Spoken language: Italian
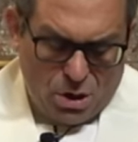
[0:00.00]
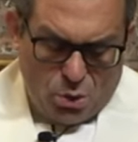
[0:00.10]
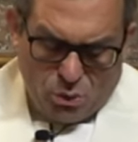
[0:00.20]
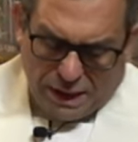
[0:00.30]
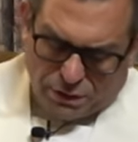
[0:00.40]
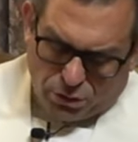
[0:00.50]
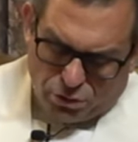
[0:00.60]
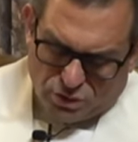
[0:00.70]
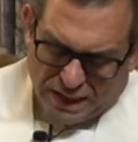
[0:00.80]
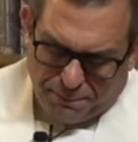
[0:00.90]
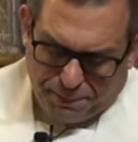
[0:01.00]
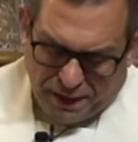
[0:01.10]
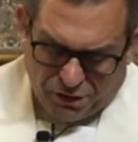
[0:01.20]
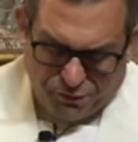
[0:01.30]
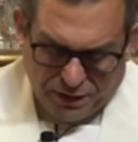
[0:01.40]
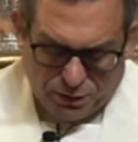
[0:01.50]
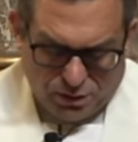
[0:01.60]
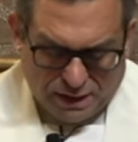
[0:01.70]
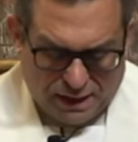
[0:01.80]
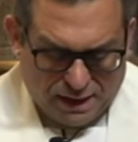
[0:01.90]
Un altro Giuseppe ha l'affitto
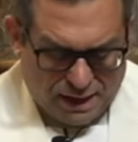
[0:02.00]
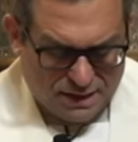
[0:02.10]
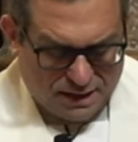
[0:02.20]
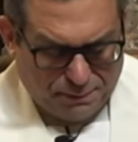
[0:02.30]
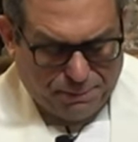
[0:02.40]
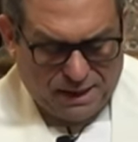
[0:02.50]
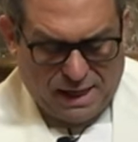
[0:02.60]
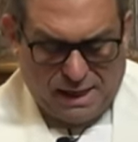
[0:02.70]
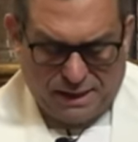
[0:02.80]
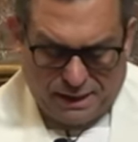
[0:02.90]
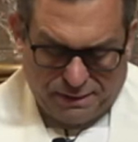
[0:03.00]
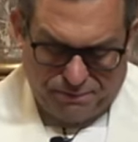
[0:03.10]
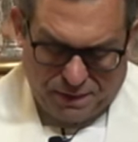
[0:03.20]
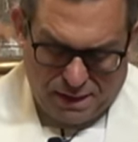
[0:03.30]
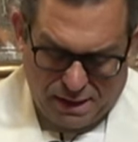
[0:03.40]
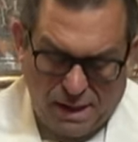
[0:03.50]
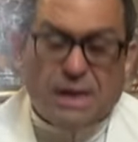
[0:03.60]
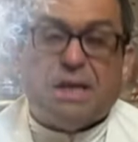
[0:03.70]
della casa da pagare e